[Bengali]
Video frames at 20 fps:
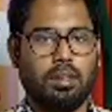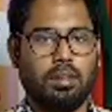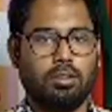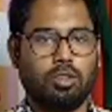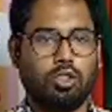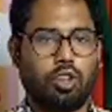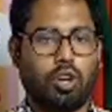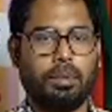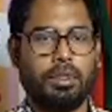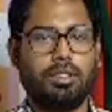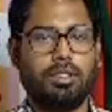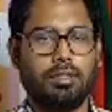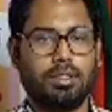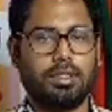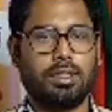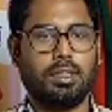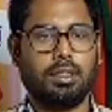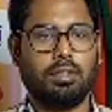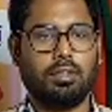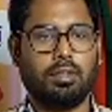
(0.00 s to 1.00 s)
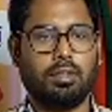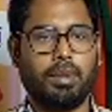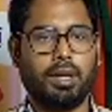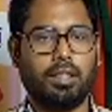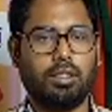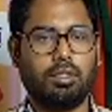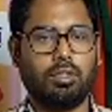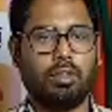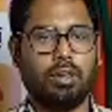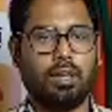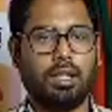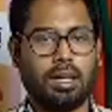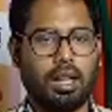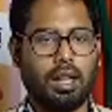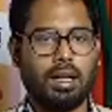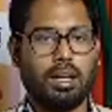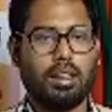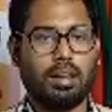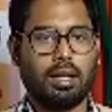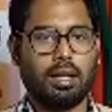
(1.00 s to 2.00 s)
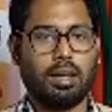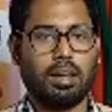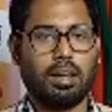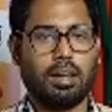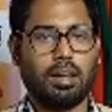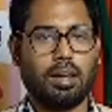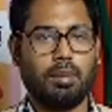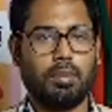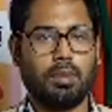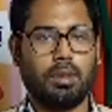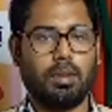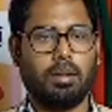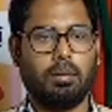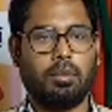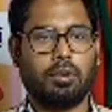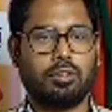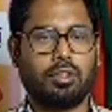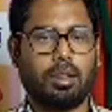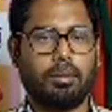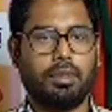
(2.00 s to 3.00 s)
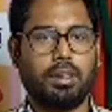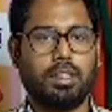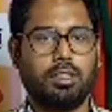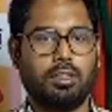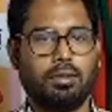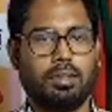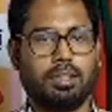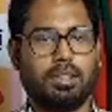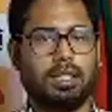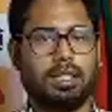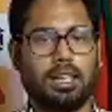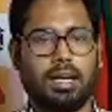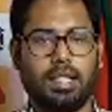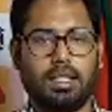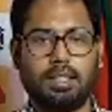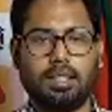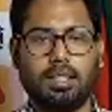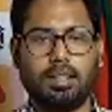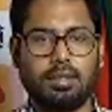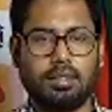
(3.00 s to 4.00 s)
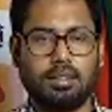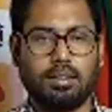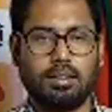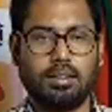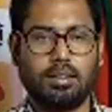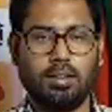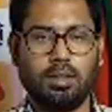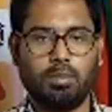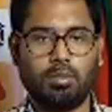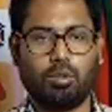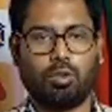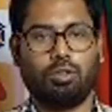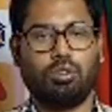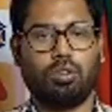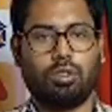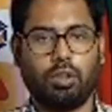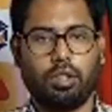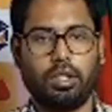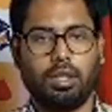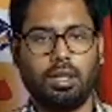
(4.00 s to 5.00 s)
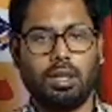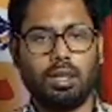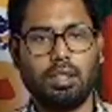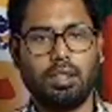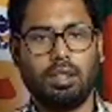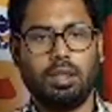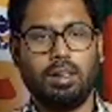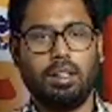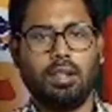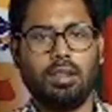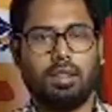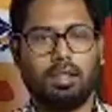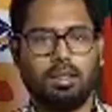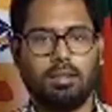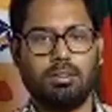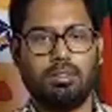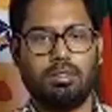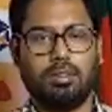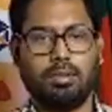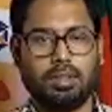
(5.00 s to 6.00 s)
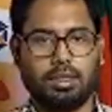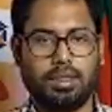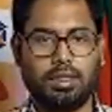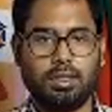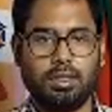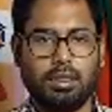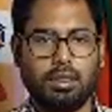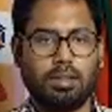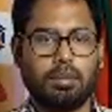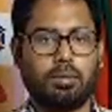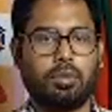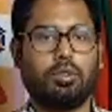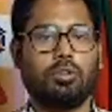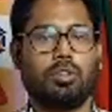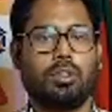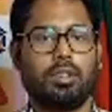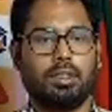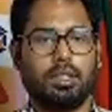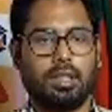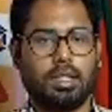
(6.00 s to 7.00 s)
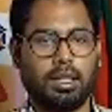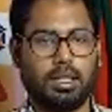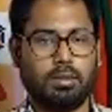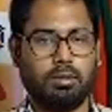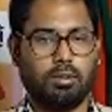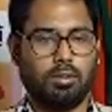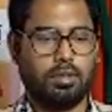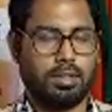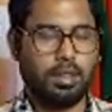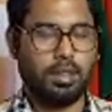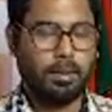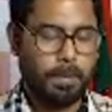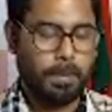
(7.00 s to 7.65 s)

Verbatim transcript: সব ইউনিভার্সিটির জন্য ম্যান্ডেটরি না মোস্ট অফ দ্য ইউনিভার্সিটি আইএলটিএস প্রয়োজন হয় না কিছু ইউনিভার্সিটি প্রয়োজন হয় যেটাকে বলছি